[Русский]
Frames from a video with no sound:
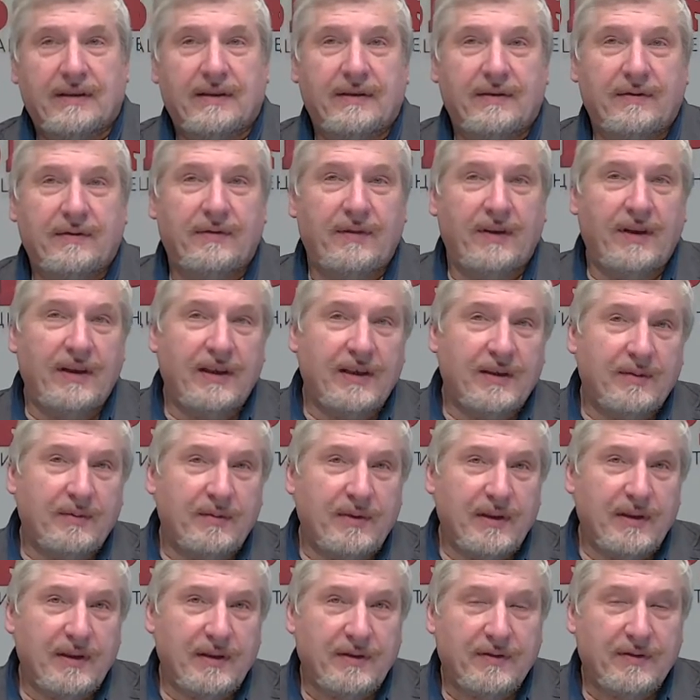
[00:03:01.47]
верим
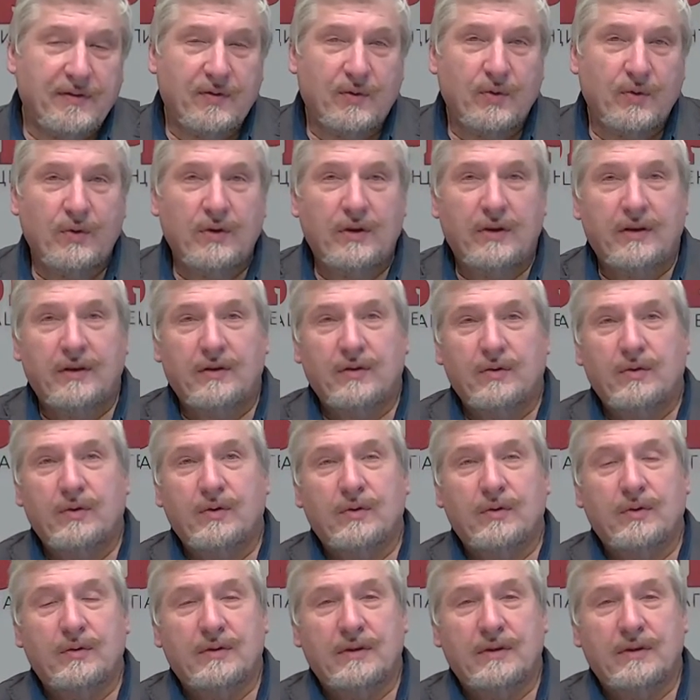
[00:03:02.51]
мы в ту или иную